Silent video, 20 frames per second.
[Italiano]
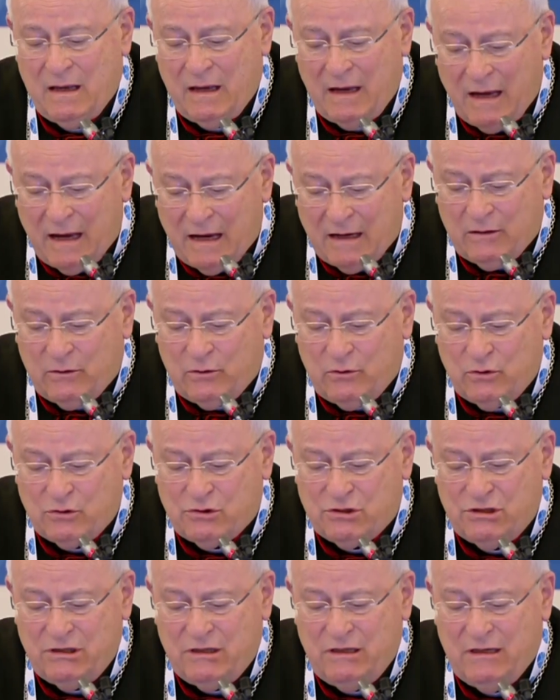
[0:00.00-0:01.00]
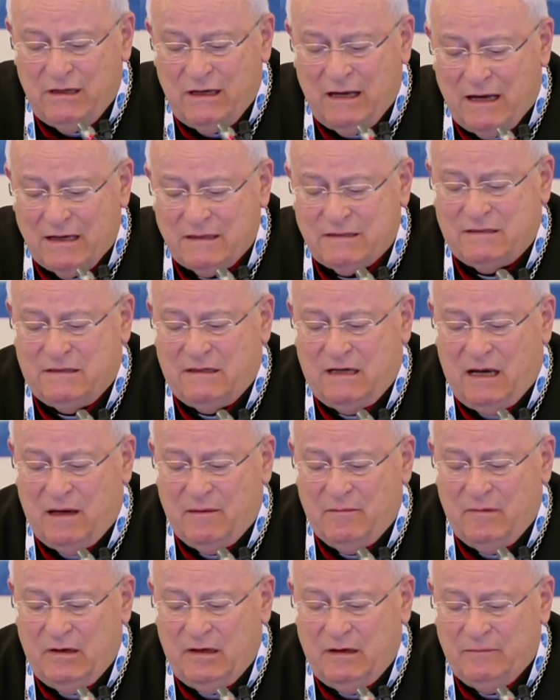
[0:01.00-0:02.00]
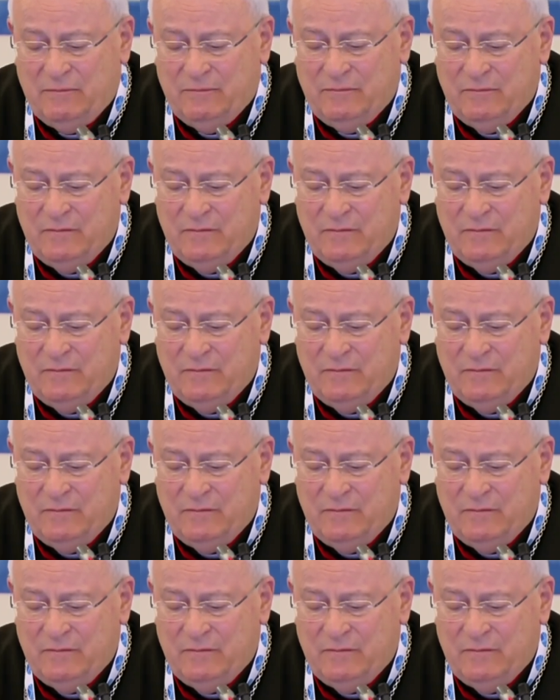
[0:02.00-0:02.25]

Eccoci assieme.